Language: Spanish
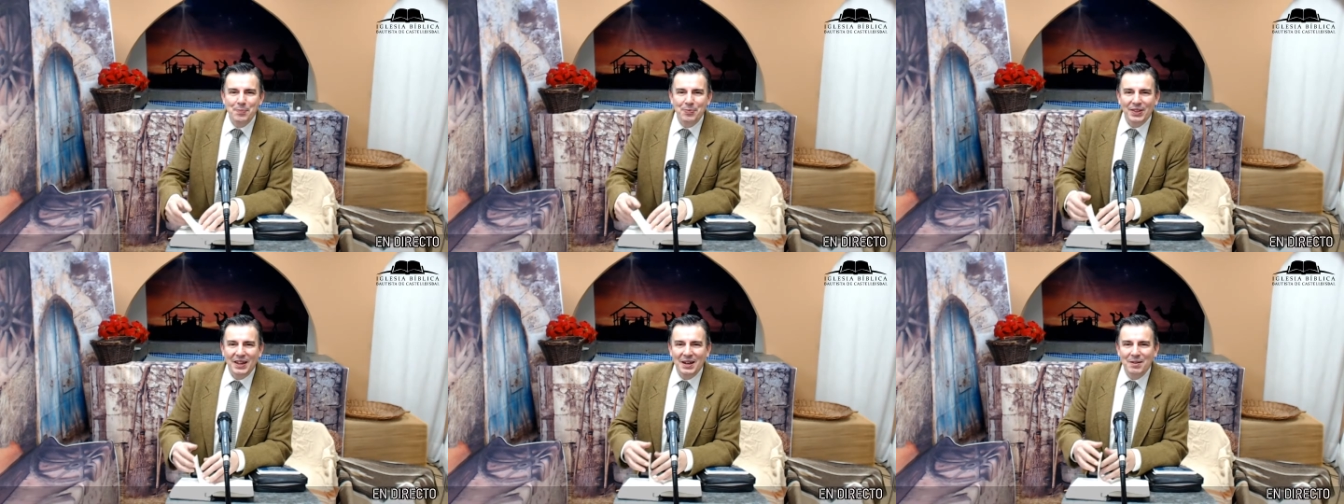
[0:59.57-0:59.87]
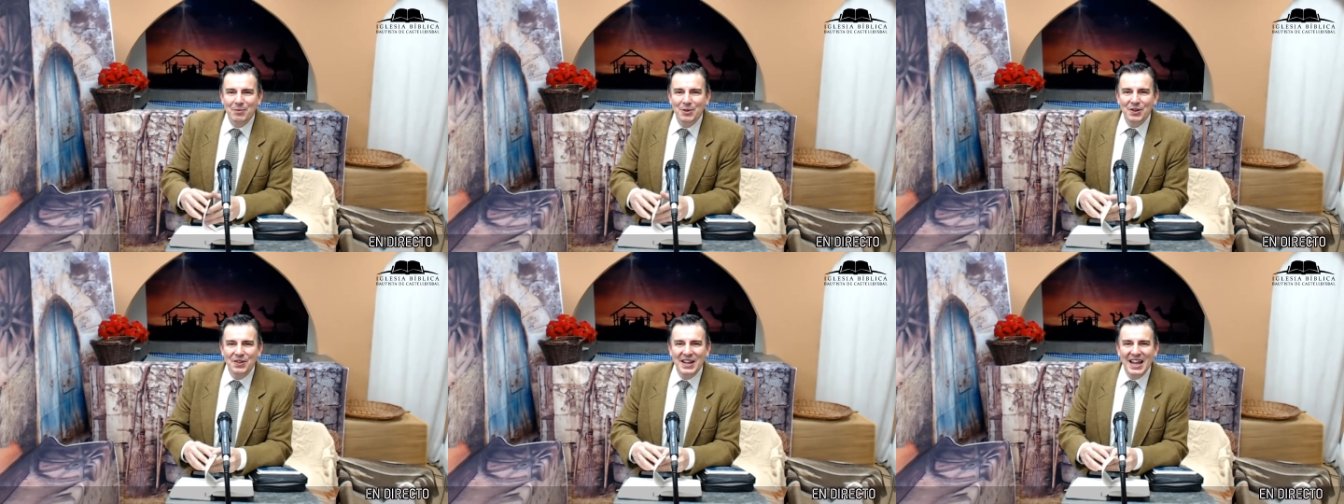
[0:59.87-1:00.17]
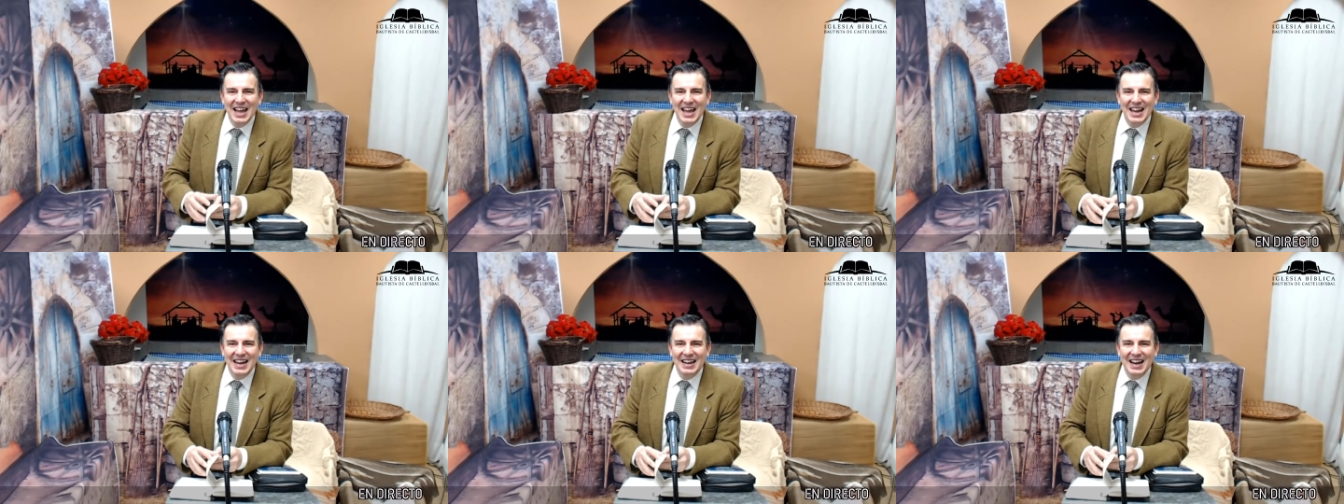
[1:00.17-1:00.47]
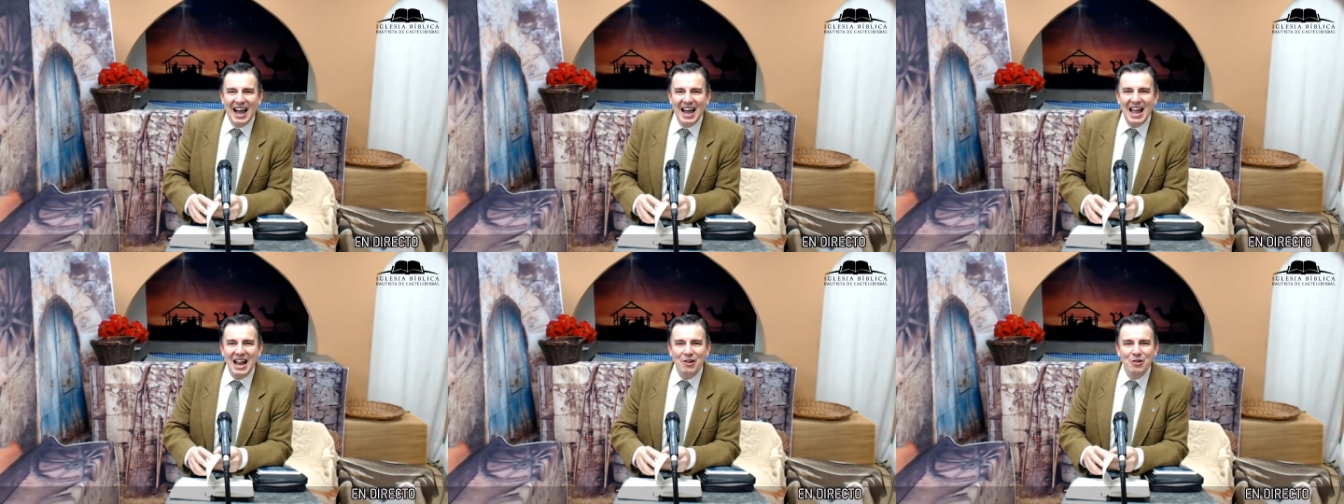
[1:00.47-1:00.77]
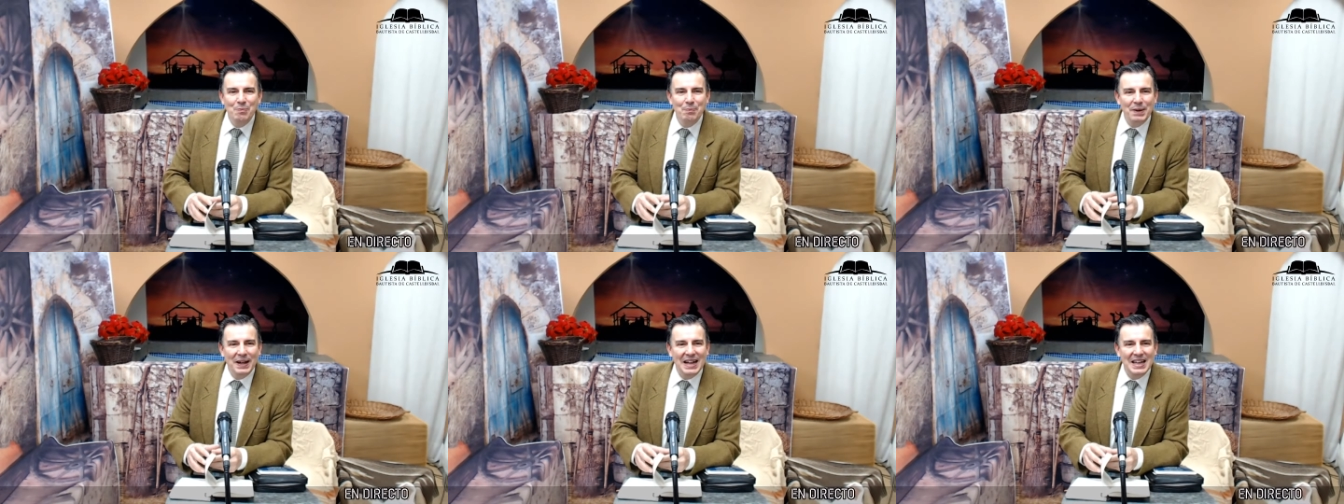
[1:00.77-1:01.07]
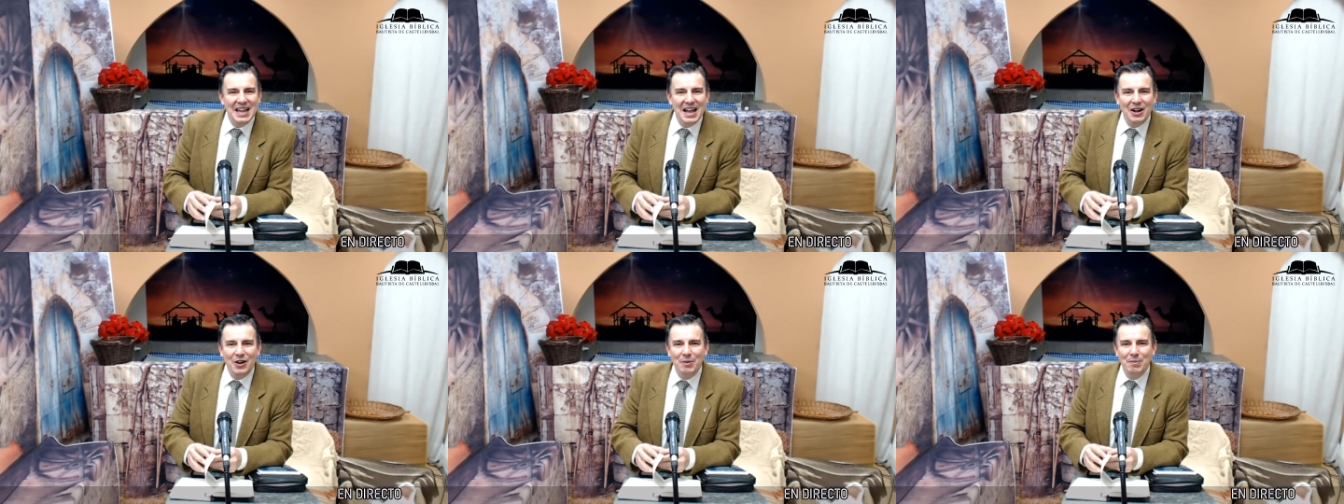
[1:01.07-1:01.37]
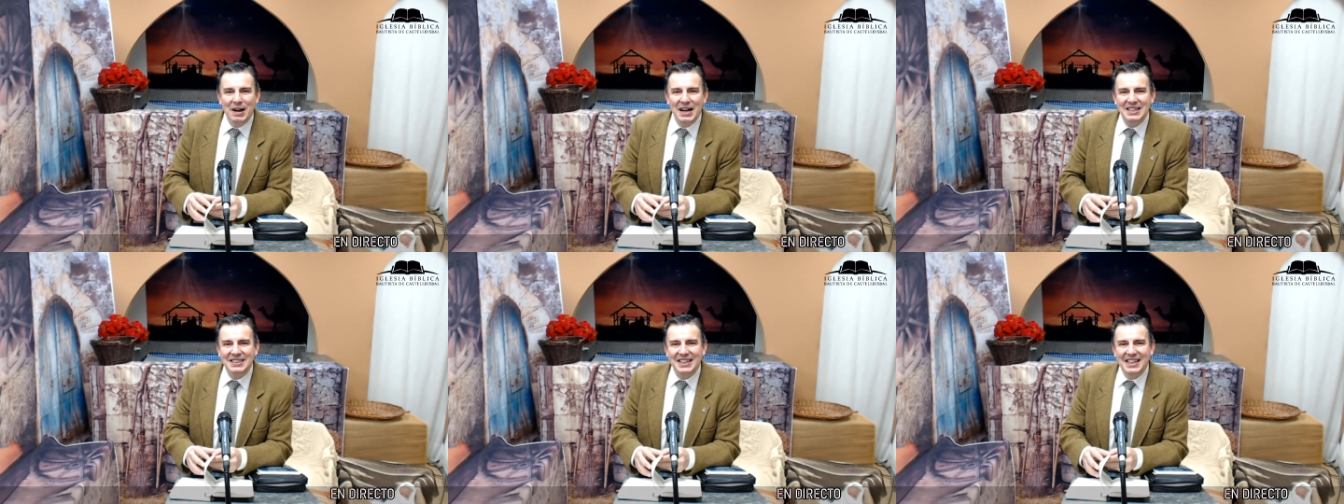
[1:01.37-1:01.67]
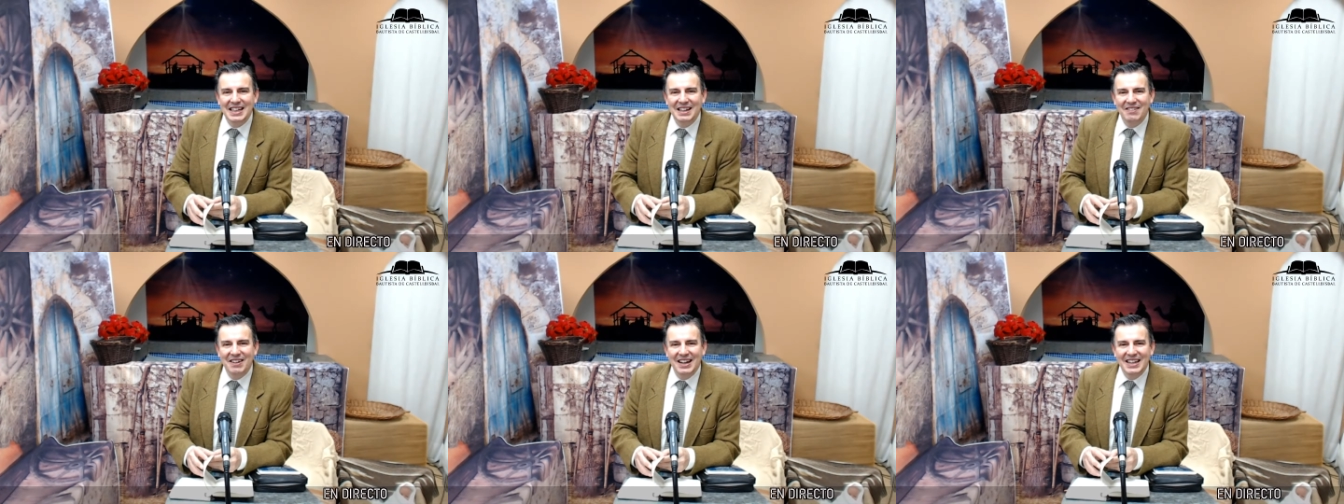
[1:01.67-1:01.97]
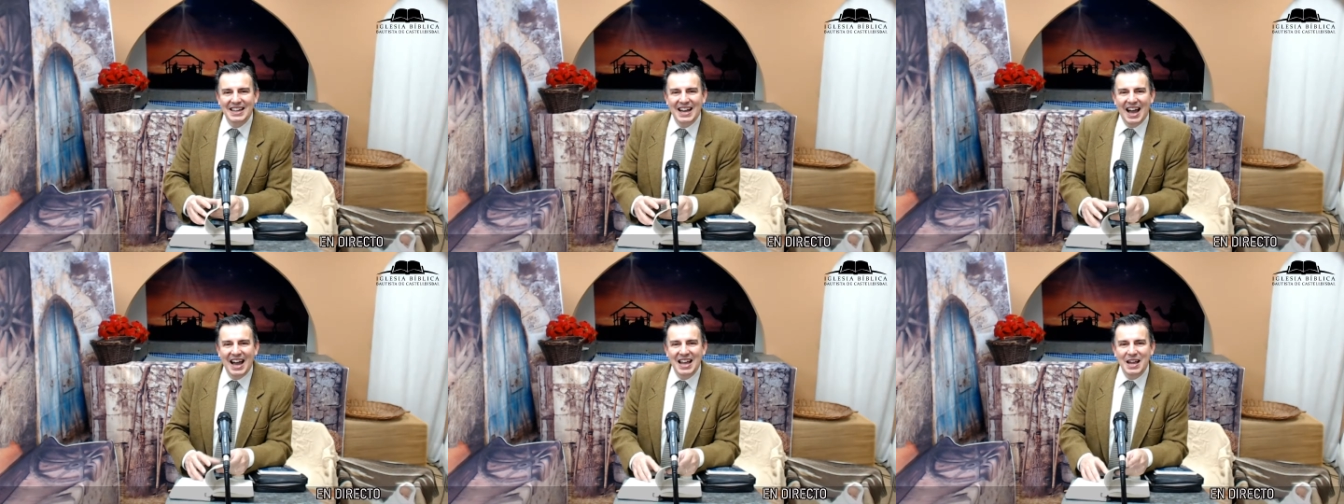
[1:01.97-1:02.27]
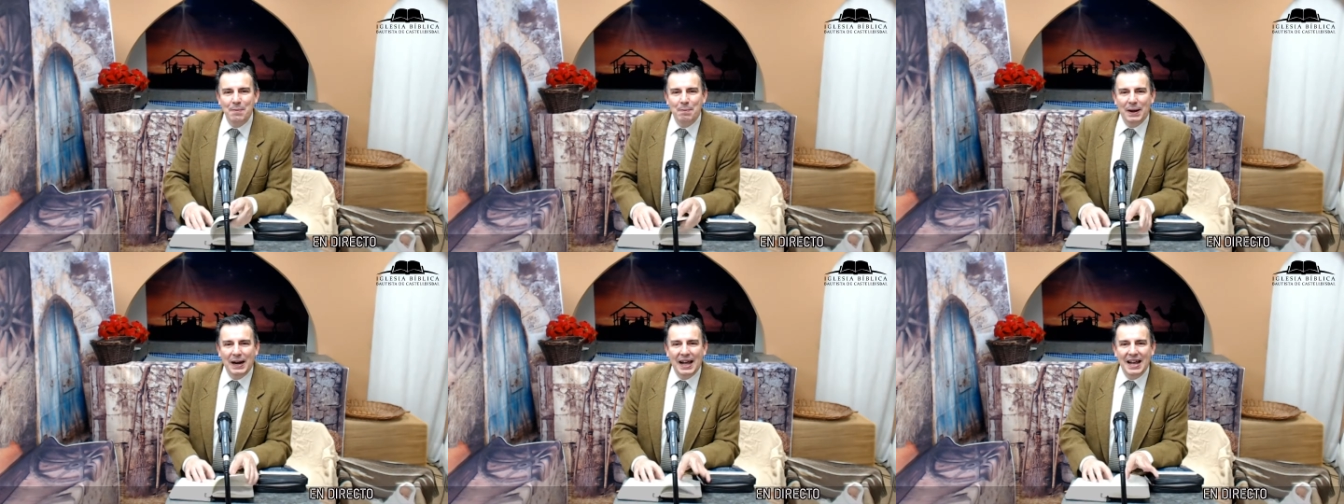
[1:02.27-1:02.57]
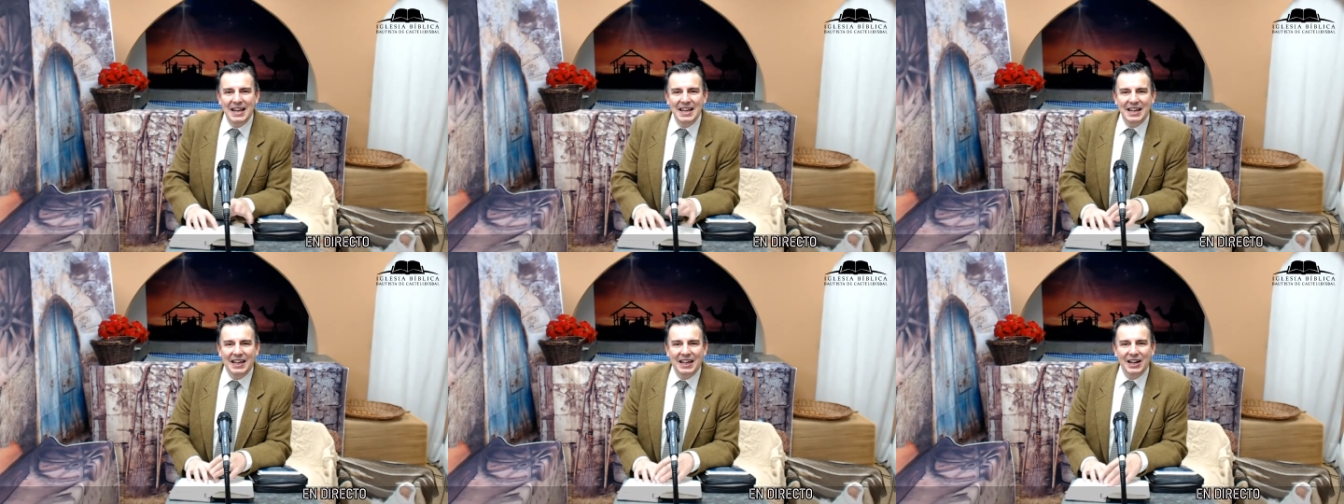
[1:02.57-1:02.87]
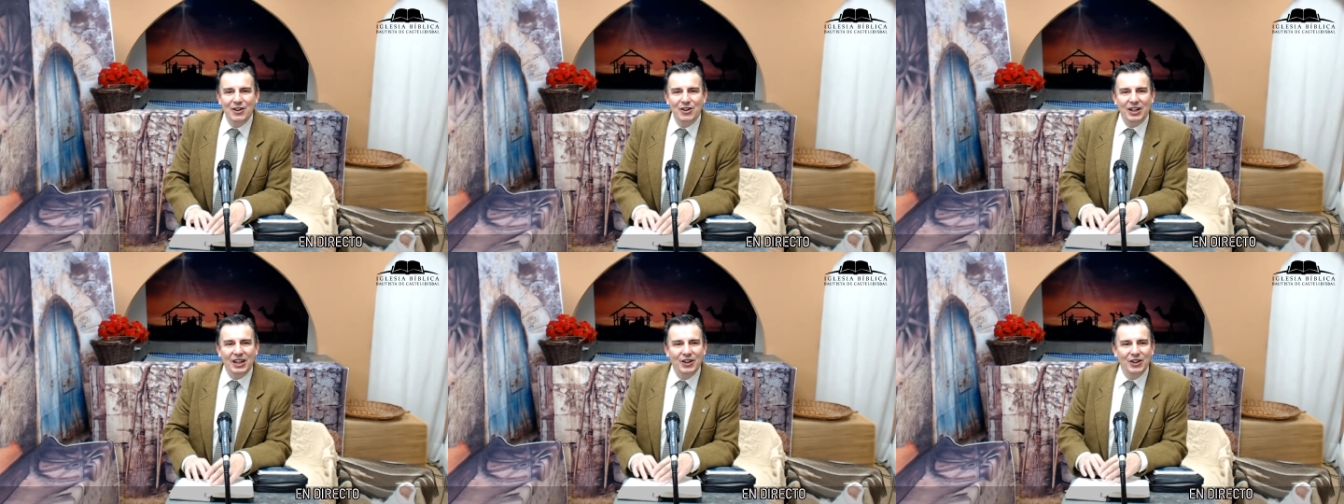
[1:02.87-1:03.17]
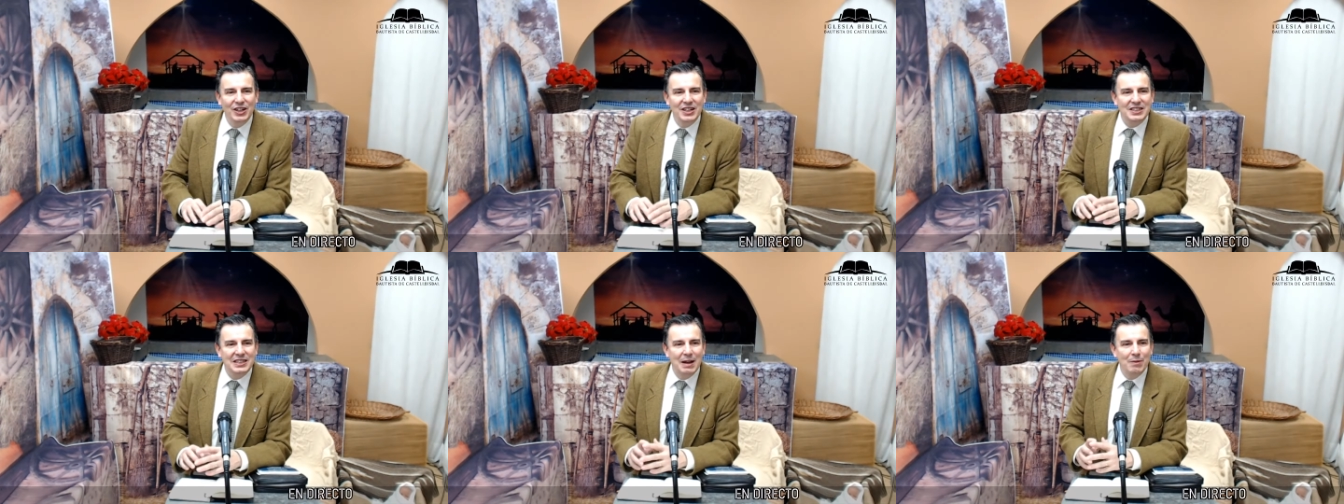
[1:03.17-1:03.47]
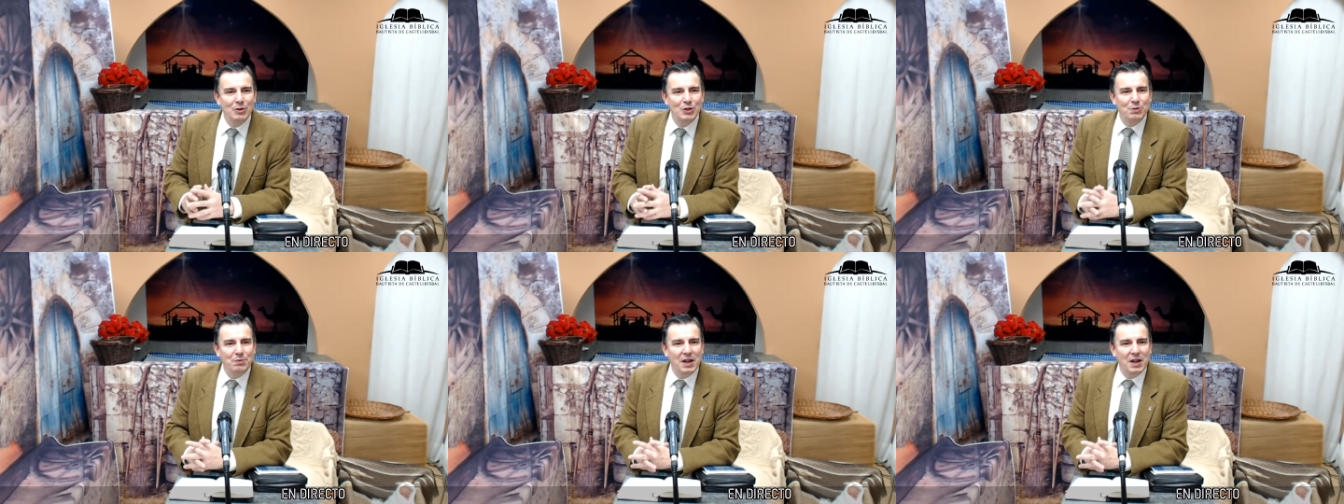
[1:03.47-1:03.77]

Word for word: Muy bien, ¿hay algún pequeñajo más que deba ya ir para ahí? Creo que hoy estamos bien en